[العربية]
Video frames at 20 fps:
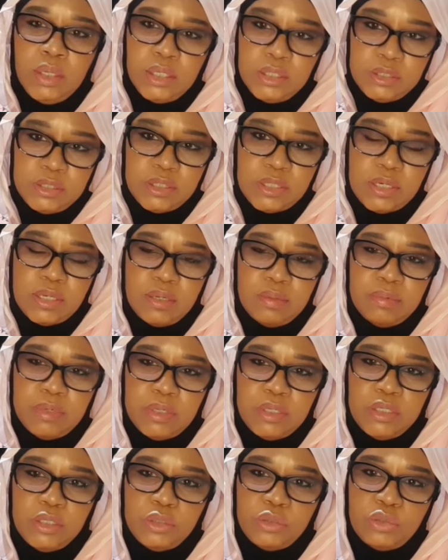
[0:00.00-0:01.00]
السلام
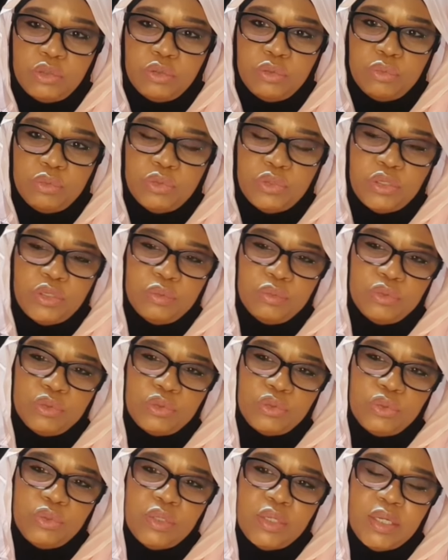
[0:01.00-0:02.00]
عليكم
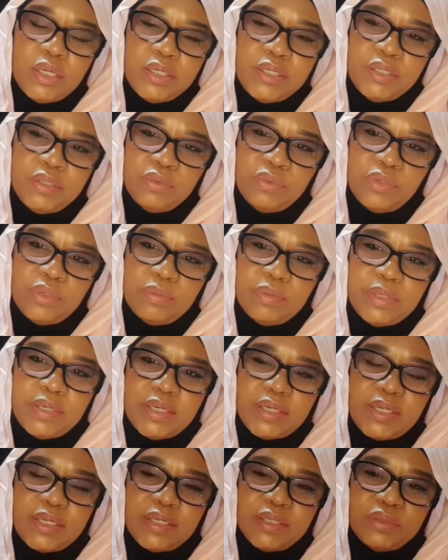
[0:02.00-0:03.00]
ورحمة الله
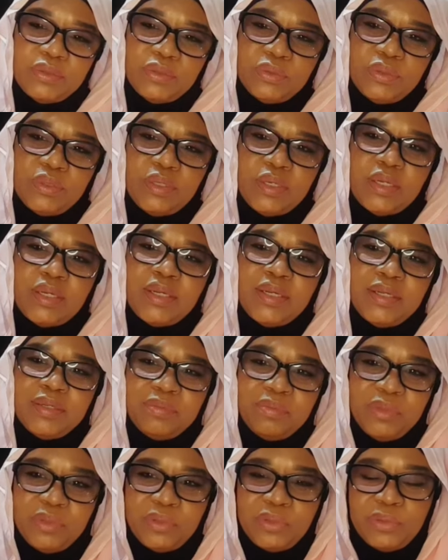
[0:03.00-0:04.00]
وبركاته
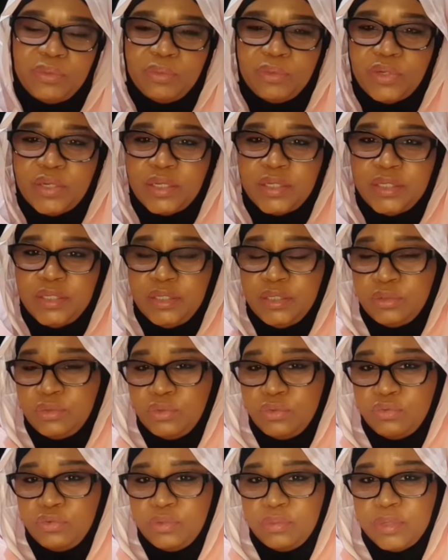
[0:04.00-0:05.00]
أرحب بكم
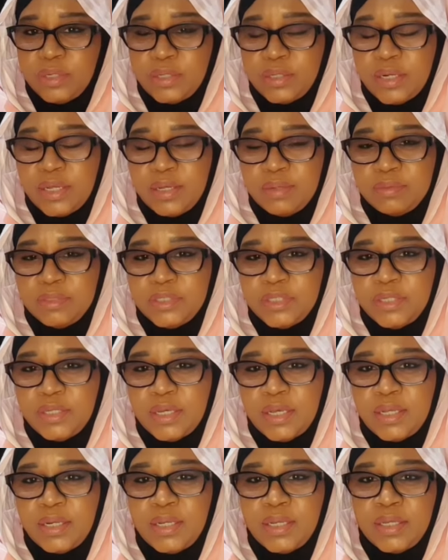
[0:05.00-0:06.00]
وأحييكم في برنامجي
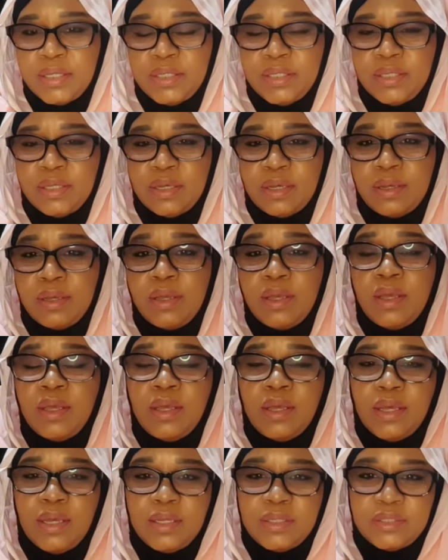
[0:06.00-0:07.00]
على هي
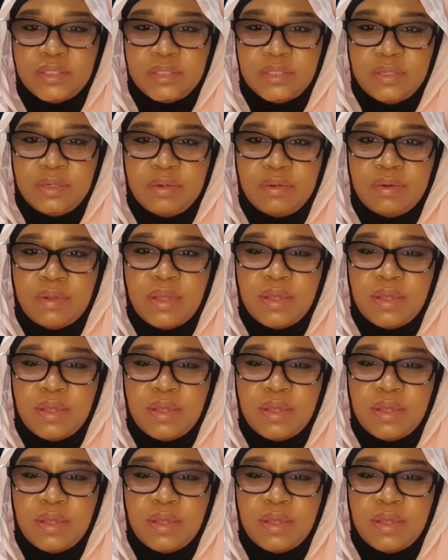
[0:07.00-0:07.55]
السر